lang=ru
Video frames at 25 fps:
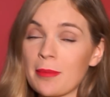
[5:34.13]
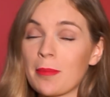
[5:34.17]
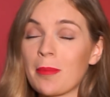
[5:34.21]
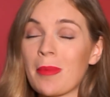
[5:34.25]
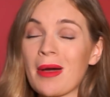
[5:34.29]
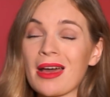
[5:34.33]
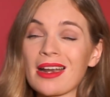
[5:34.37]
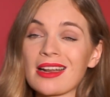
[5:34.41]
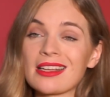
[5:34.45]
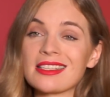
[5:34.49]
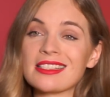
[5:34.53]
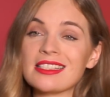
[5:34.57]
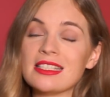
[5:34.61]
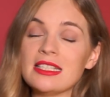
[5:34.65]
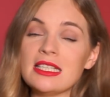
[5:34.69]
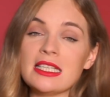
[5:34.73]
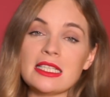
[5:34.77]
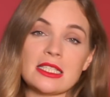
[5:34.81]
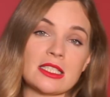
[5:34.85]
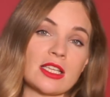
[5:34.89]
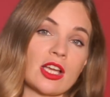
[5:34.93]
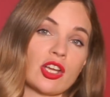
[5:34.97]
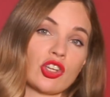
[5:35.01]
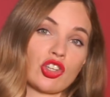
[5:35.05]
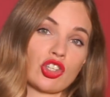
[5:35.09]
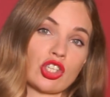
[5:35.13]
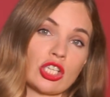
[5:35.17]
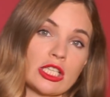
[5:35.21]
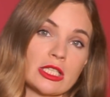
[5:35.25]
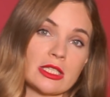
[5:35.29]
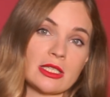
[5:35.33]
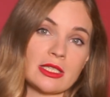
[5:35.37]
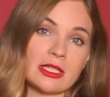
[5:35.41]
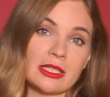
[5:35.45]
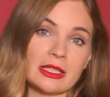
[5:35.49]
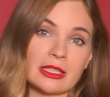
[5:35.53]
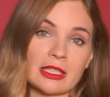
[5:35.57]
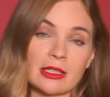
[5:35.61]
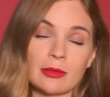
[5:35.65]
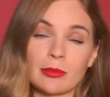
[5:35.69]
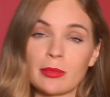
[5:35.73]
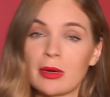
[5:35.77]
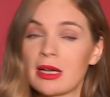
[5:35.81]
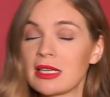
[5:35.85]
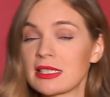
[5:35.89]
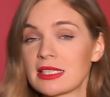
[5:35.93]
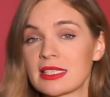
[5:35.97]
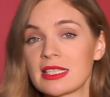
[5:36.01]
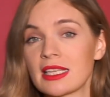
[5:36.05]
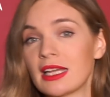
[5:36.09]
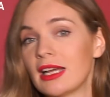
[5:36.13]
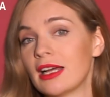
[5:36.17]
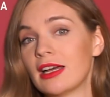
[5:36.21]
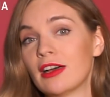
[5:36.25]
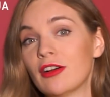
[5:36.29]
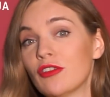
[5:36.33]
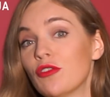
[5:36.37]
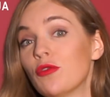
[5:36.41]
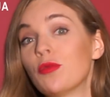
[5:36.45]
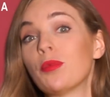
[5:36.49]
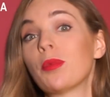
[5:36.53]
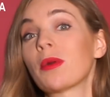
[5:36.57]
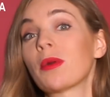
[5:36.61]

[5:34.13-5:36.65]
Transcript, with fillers: поразить жителей Донбасса в